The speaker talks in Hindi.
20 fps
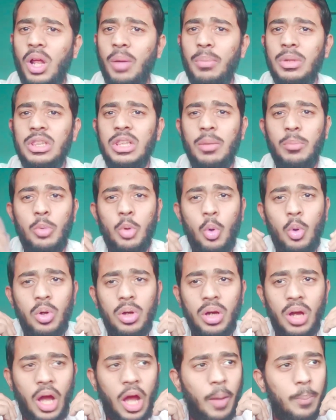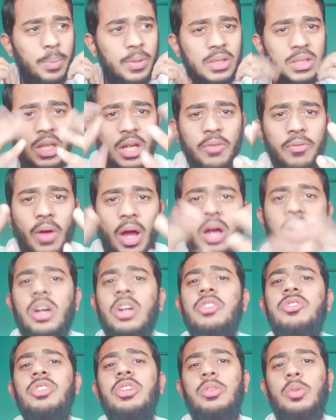और मतलब लोग आपकी तरफ
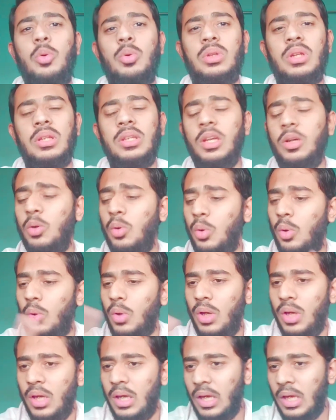आकर्षित होते हैं देखो